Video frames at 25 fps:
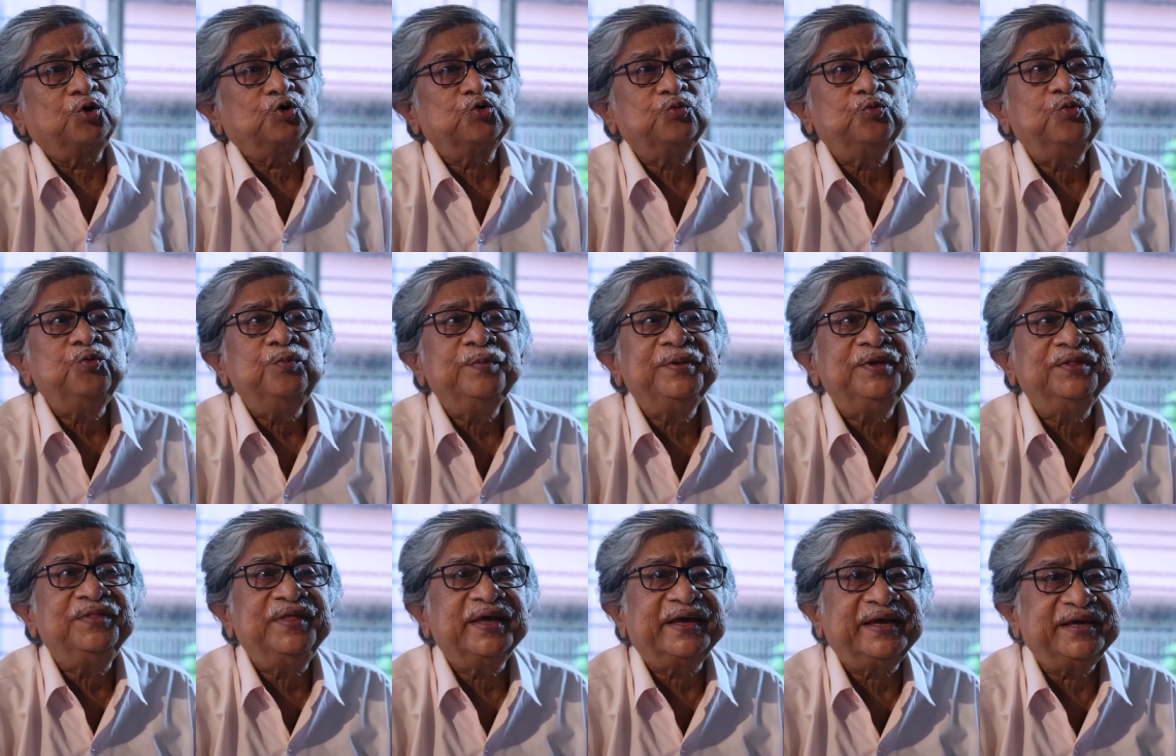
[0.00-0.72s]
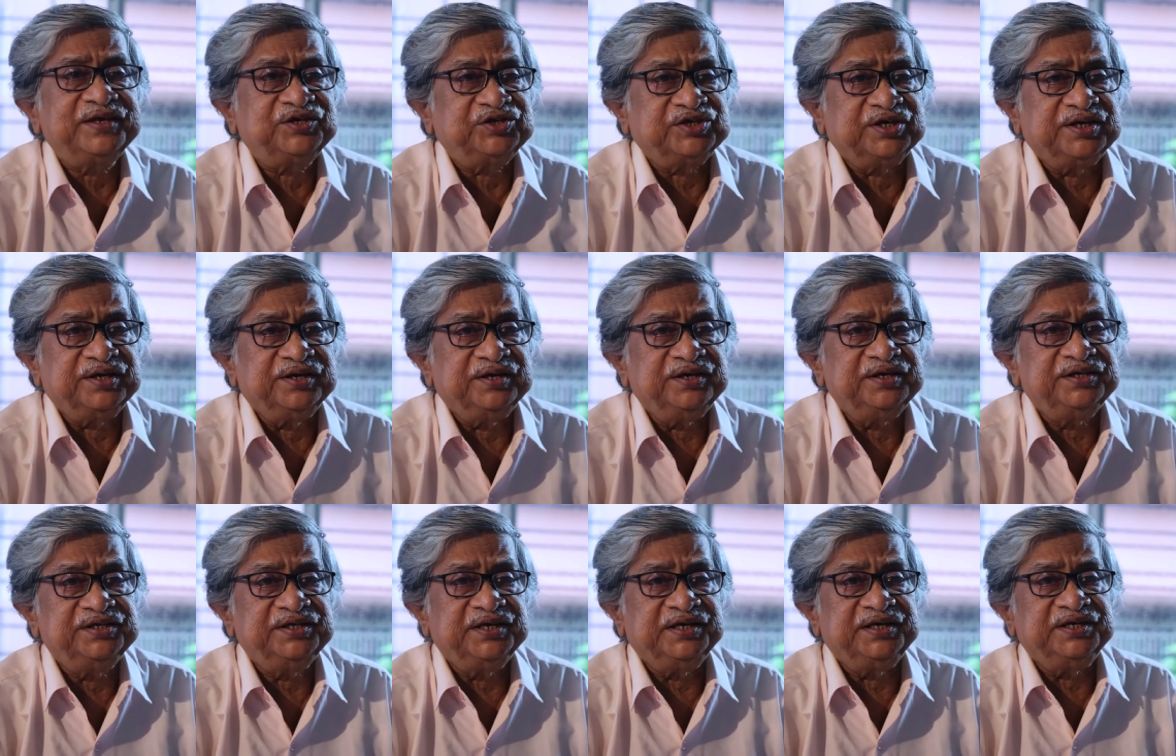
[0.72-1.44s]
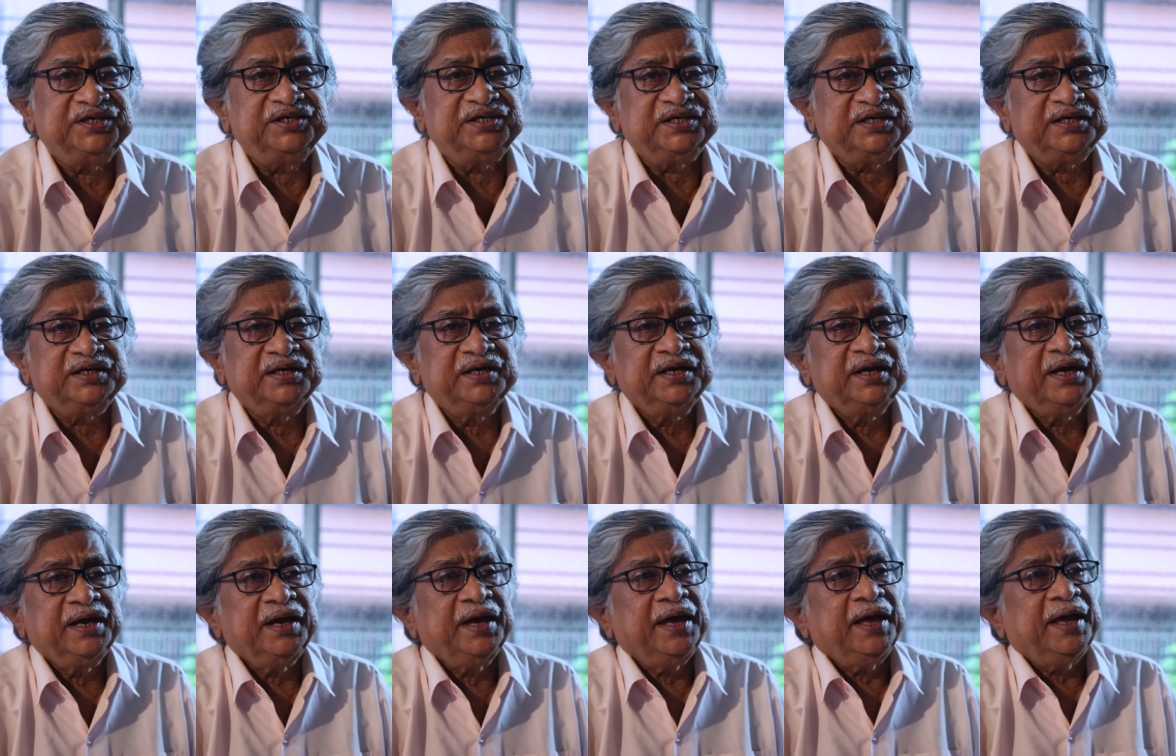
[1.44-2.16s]
পটভূমি দেখেছেন নিজে নিজে
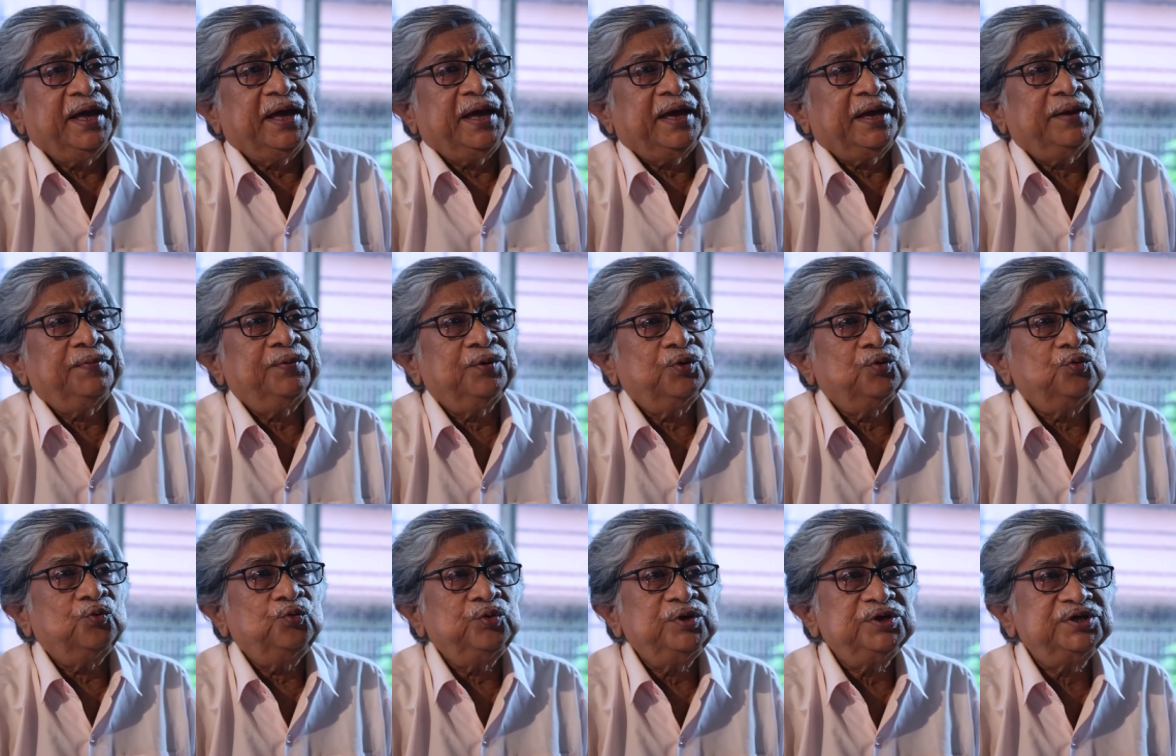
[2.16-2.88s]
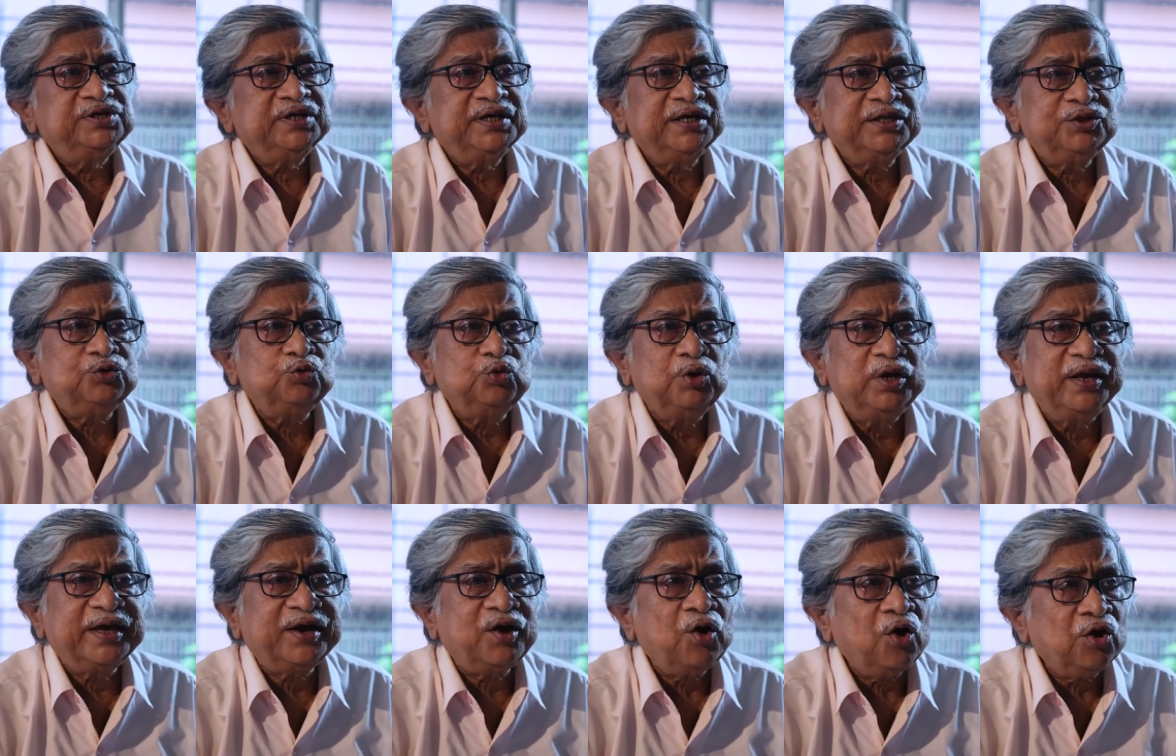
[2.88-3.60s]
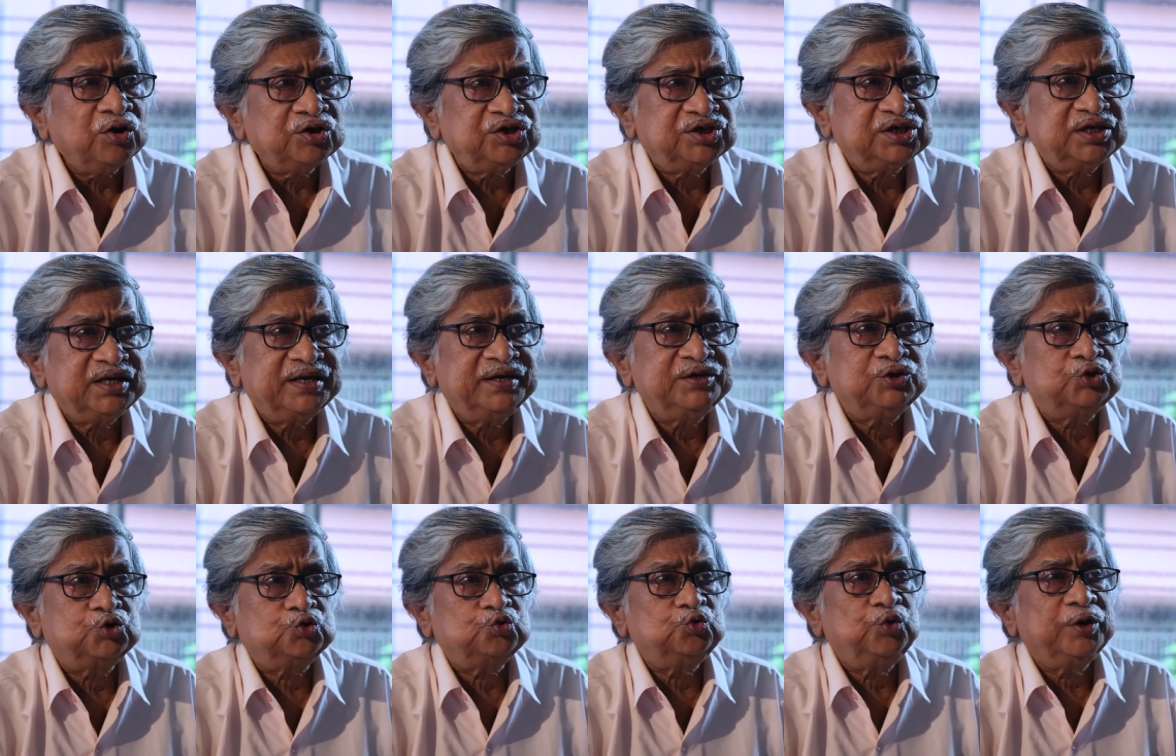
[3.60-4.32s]
এবং উনি যেহেতু লেখক
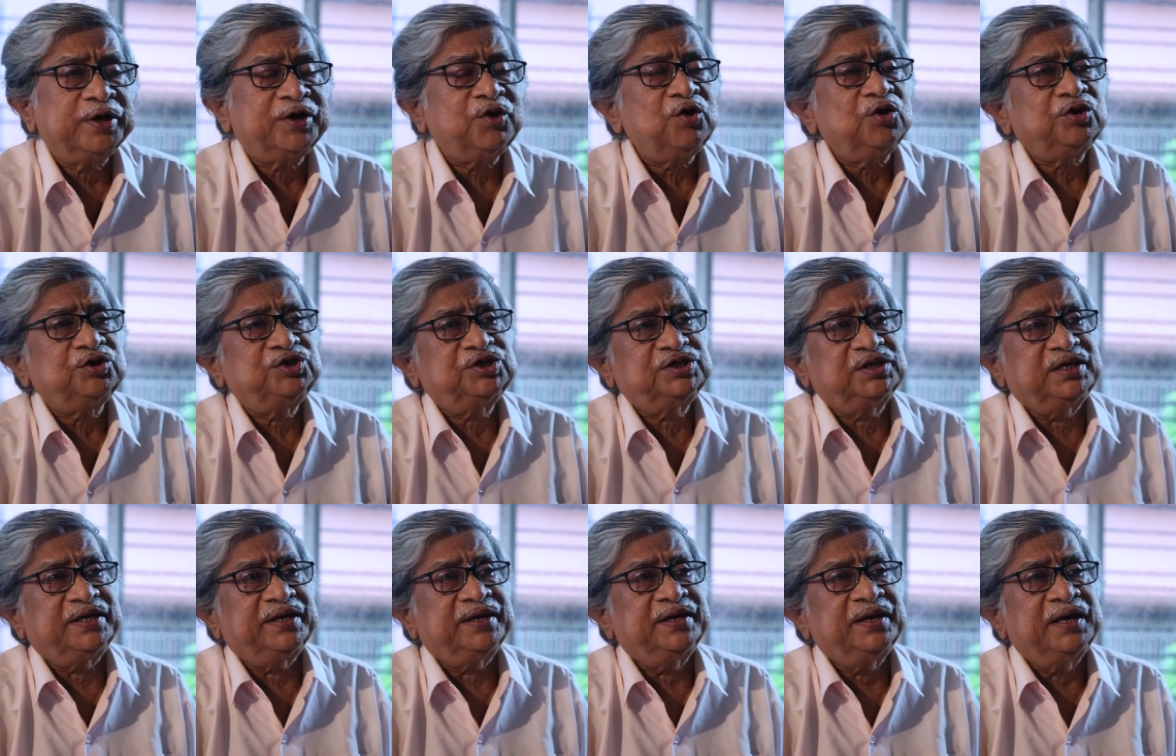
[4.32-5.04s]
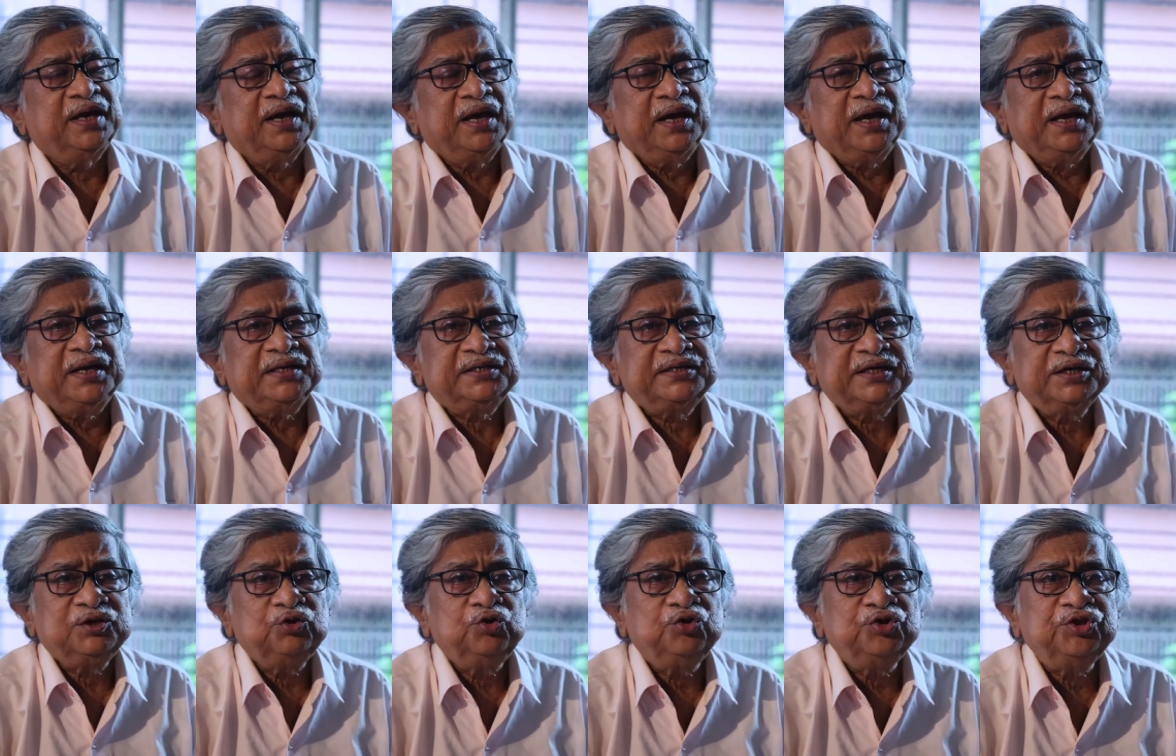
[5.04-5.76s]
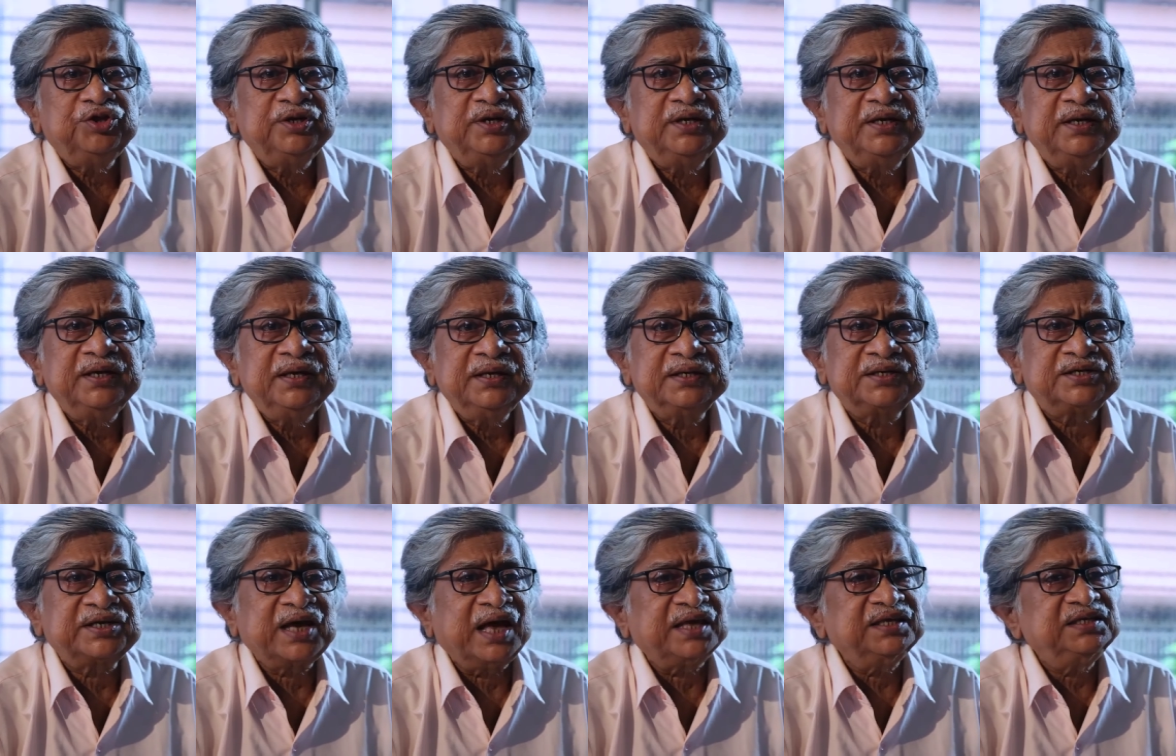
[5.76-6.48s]
ছিলেন সুলেখক ছিলেন সেগুলো তিনি
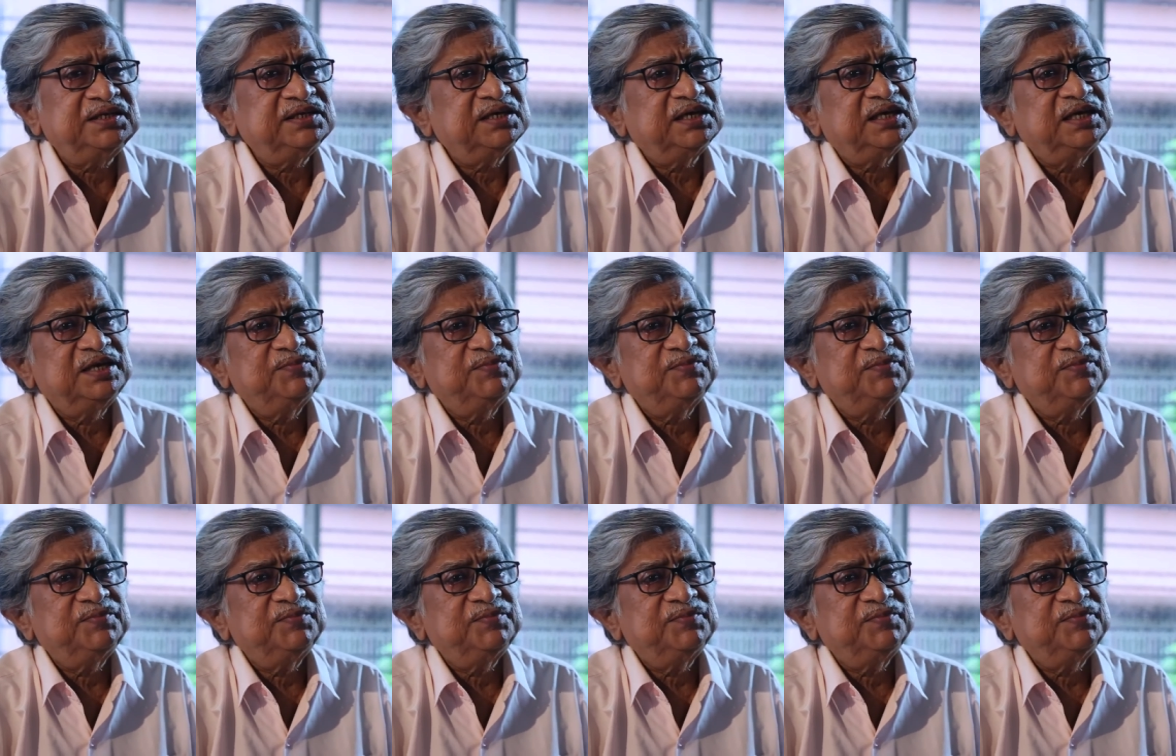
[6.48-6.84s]
সাজিয়ে